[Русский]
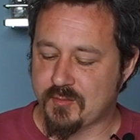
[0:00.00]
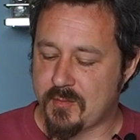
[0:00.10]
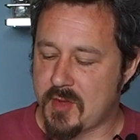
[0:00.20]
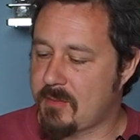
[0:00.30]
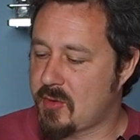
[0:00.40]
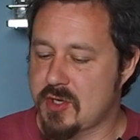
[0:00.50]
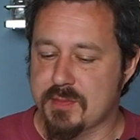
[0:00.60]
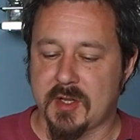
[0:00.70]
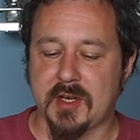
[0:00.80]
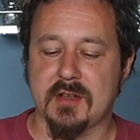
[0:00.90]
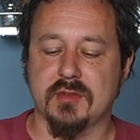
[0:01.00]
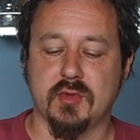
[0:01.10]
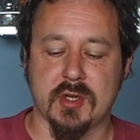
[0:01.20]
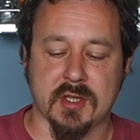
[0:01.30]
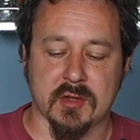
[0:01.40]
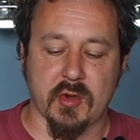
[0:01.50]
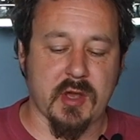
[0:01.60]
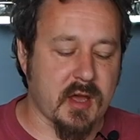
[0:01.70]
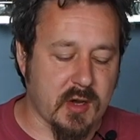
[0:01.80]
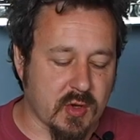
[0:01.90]
Мне больше понравилось лотто, но
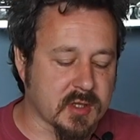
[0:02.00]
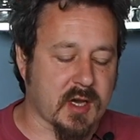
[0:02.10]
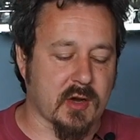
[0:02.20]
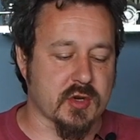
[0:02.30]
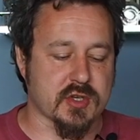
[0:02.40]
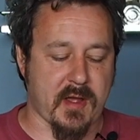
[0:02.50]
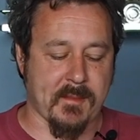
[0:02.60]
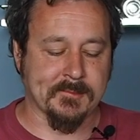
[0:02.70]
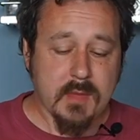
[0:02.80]
и Орион хорошая.